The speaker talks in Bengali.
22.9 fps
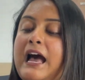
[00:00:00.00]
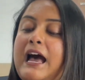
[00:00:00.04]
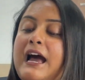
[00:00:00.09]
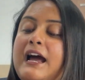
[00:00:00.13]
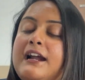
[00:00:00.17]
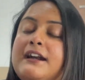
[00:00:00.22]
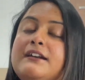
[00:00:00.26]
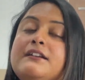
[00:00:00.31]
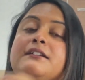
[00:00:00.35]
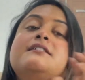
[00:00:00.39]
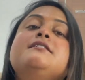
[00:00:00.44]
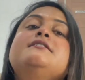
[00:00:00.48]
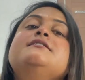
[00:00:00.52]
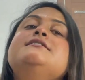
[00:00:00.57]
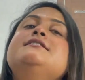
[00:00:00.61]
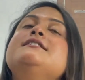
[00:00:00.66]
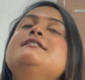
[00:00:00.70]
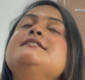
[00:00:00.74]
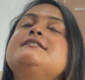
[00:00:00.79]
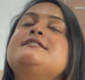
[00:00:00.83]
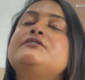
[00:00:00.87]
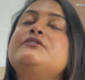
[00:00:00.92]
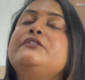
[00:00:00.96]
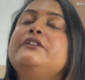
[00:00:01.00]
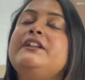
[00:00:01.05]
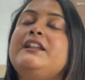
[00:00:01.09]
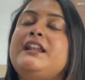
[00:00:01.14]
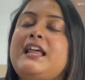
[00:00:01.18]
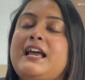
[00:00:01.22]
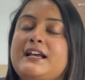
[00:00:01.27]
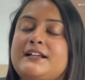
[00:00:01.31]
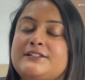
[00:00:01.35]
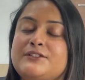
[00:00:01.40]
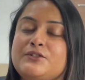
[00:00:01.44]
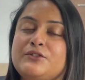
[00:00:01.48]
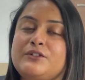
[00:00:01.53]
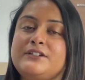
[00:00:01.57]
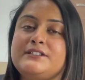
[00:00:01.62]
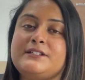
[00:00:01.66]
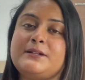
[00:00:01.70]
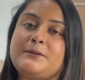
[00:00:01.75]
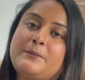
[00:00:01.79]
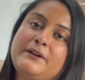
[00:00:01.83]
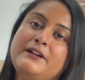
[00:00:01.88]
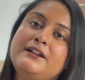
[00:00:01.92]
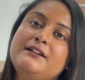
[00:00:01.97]
আর জাস্ট রিল্যাক্স হয়ে
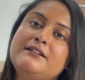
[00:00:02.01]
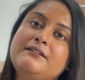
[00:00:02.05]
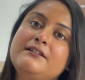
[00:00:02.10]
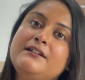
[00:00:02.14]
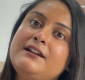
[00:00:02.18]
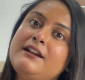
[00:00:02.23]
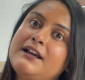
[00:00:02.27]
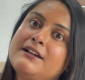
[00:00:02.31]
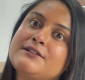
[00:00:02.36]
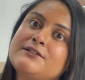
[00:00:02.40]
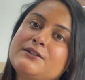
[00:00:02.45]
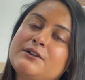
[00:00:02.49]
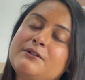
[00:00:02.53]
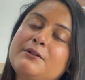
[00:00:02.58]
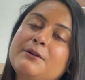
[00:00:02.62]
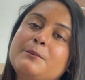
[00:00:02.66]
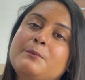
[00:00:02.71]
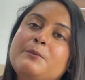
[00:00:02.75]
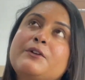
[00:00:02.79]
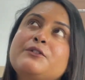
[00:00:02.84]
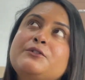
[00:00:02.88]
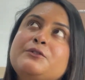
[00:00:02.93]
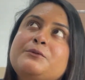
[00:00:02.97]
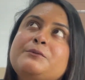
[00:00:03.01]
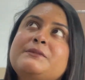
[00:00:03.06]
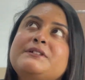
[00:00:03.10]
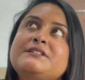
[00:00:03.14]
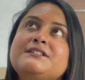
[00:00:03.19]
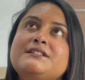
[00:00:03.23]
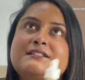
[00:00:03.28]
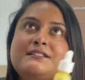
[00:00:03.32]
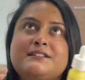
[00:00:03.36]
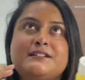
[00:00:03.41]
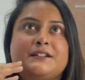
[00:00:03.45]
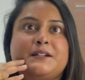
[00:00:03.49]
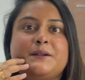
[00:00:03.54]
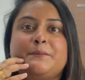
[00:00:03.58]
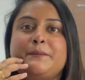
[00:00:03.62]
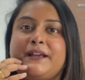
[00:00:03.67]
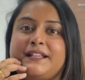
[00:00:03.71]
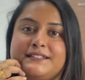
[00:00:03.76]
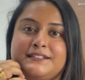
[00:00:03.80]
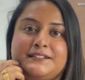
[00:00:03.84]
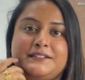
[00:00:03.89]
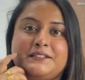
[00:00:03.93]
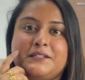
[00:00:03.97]
যাবে রিল্যাক্স হওয়ার পর তোমরা জাস্ট এটার
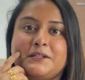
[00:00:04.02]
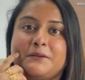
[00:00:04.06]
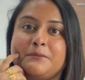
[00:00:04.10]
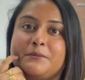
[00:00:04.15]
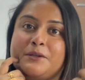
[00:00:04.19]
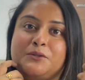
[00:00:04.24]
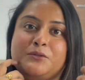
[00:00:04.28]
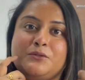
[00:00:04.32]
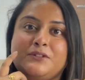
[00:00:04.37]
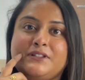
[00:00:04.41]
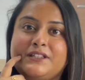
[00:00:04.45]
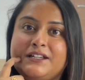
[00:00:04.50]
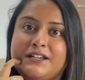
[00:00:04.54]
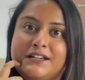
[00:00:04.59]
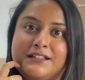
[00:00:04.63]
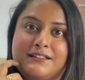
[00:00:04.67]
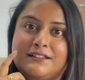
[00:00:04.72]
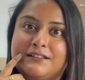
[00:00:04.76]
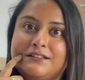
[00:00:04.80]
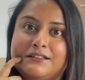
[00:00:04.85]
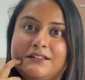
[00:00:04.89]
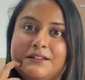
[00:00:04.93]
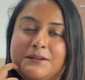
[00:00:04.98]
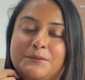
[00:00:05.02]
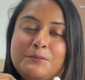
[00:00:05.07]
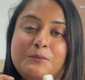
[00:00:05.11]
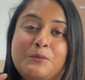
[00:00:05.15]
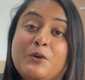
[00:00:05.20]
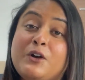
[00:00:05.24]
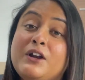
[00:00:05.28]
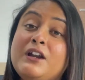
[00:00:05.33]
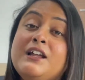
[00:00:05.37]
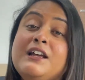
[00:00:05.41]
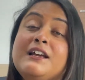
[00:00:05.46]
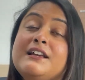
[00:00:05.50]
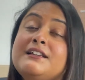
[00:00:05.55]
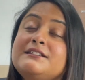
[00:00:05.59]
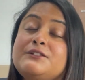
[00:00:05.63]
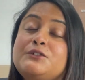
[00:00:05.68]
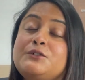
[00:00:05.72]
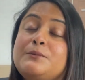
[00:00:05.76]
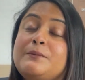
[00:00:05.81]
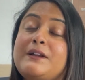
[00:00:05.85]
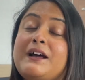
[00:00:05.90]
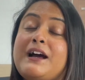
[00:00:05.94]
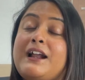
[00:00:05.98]
ম্যাজিক দেখবে দুই থেকে তিন দিন পর যে
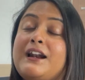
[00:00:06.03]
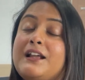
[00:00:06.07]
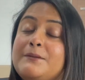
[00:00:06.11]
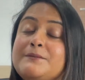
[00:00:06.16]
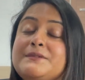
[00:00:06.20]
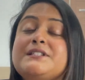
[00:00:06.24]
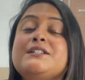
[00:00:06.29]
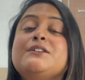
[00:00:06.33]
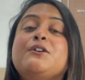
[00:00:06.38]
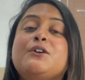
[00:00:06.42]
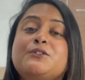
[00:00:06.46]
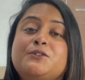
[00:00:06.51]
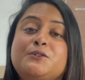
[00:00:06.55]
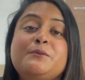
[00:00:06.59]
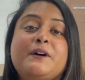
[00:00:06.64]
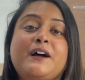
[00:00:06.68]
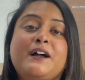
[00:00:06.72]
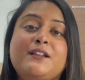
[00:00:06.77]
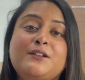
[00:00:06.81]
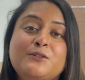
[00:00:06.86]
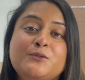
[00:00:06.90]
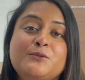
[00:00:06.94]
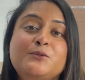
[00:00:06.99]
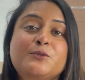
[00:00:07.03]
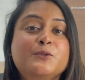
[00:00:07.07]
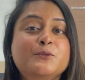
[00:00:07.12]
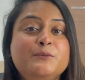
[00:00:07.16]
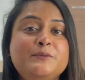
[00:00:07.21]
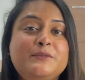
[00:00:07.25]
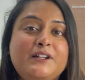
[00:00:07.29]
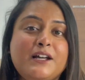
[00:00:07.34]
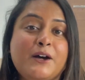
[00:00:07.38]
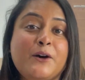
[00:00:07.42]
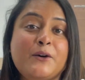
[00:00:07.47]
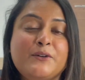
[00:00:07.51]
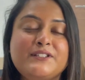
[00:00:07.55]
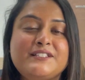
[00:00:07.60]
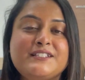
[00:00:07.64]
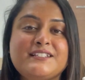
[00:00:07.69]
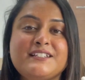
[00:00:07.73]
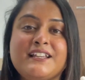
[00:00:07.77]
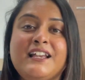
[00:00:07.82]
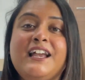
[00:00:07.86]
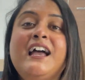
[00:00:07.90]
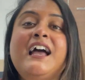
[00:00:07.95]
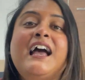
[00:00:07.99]
তোমার আরামসে কত ভালো ঘুমটা
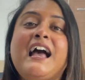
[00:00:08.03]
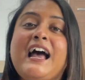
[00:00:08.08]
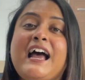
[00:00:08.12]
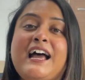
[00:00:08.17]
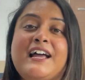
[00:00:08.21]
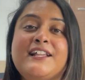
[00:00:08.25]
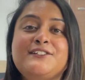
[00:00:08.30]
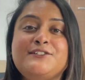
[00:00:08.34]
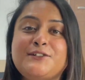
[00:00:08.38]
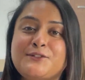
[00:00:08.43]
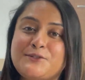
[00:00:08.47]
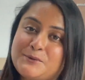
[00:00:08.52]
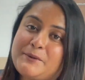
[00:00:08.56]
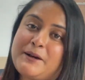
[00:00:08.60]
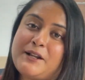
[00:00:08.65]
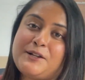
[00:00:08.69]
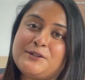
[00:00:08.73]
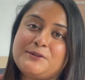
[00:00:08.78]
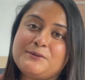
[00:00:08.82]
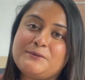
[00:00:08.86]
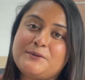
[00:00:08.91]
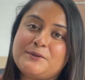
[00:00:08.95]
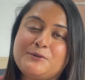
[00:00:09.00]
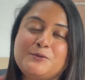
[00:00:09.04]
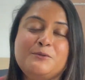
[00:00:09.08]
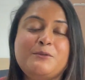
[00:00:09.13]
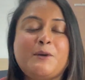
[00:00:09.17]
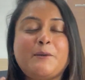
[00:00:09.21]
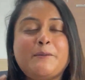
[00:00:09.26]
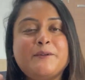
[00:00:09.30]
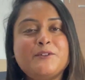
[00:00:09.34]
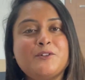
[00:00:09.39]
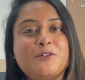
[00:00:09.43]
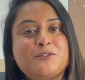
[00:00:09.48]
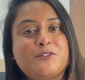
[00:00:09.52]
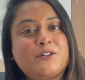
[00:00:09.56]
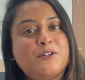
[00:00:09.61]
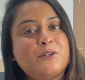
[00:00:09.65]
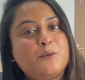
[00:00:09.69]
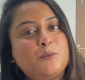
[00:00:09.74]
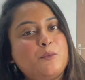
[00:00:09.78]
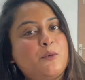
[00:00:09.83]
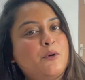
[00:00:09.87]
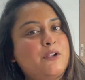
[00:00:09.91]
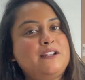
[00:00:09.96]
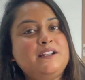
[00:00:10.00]
হচ্ছে আর যত ভালো তোমার ঘুমাবে তত
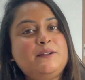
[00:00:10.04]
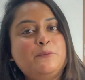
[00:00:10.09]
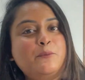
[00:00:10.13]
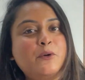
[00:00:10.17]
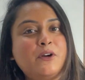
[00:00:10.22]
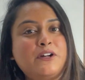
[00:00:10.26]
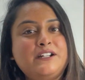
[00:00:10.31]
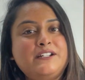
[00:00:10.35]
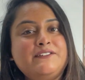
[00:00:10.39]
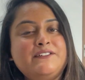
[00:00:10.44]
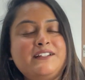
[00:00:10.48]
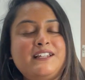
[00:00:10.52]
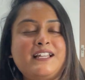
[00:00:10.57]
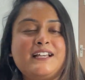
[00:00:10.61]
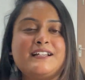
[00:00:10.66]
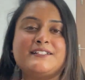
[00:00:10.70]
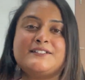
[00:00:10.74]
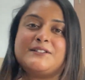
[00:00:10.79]
আরও বডি রিল্যাক্স